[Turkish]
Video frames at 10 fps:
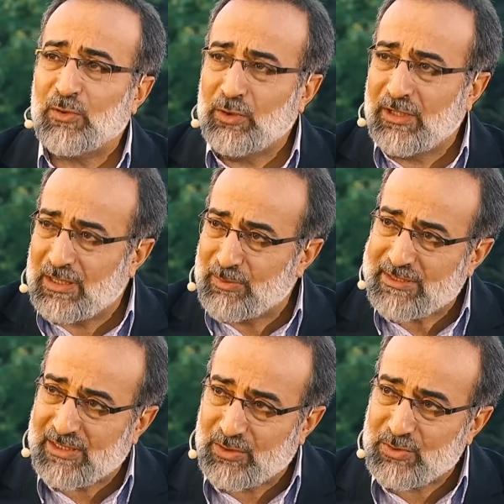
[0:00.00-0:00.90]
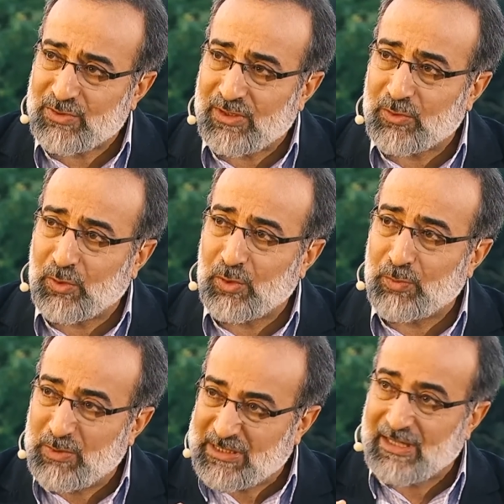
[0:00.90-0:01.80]
onları masanın üstüne
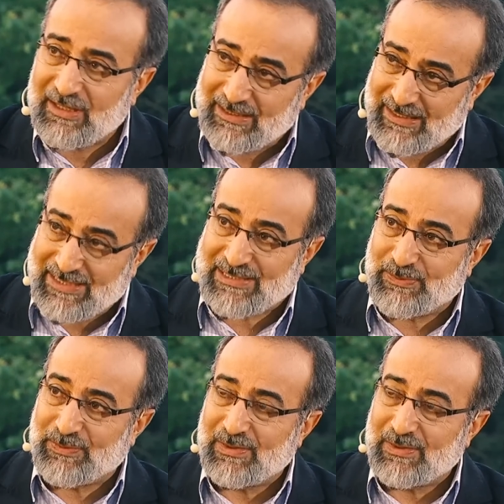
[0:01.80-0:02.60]
koyup bir kağıda yazıp